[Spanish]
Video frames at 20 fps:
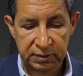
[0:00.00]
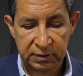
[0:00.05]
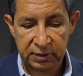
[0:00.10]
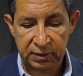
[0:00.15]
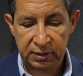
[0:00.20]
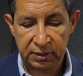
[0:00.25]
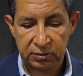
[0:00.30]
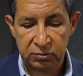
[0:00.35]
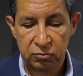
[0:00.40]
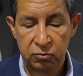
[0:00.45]

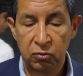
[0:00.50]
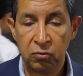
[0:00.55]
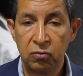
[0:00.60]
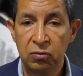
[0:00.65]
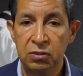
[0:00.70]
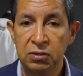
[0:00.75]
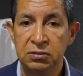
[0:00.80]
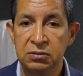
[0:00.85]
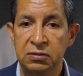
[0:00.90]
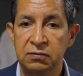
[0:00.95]
requiere
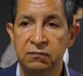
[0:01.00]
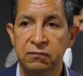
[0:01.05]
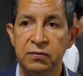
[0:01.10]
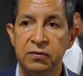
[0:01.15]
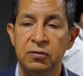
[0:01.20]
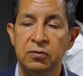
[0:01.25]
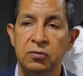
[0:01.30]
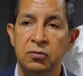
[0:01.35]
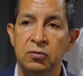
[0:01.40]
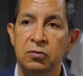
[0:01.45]
todo el
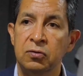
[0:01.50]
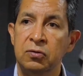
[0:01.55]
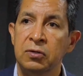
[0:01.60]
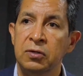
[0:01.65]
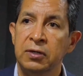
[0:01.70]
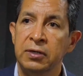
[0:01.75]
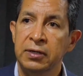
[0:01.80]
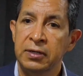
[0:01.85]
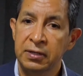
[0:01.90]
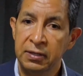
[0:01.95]
desafío
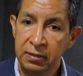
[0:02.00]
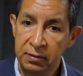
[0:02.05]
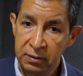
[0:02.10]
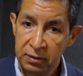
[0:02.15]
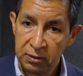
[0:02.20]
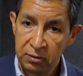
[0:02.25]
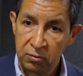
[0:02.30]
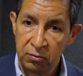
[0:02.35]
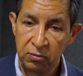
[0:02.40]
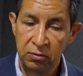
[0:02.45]

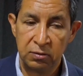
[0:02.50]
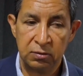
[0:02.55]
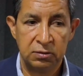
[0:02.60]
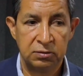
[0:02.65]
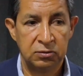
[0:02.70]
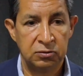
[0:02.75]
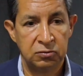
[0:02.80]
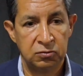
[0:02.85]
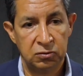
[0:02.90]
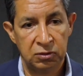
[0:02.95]
hídrico y de
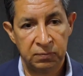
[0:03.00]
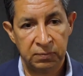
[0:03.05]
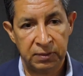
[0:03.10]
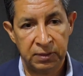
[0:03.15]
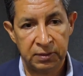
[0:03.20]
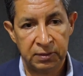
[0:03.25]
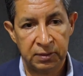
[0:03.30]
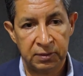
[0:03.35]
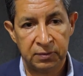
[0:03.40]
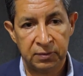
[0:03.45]

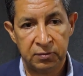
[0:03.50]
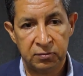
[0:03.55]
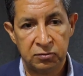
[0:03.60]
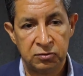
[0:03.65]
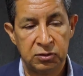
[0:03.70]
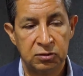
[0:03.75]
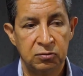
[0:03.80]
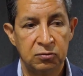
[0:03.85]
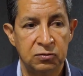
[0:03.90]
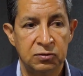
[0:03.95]
sostenibilidad de
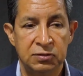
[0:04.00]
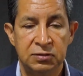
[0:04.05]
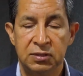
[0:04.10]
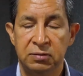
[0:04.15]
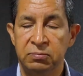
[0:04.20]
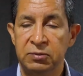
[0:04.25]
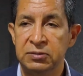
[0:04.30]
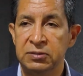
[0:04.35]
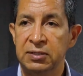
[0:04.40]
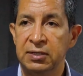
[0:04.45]
los
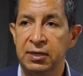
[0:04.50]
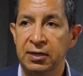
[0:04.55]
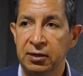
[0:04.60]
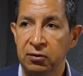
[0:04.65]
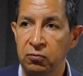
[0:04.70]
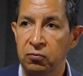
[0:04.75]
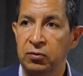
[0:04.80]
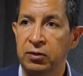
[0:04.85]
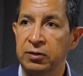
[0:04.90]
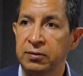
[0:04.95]
ecosistemas de la
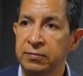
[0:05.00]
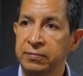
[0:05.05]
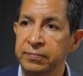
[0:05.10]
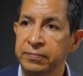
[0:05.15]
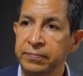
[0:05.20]
laguna.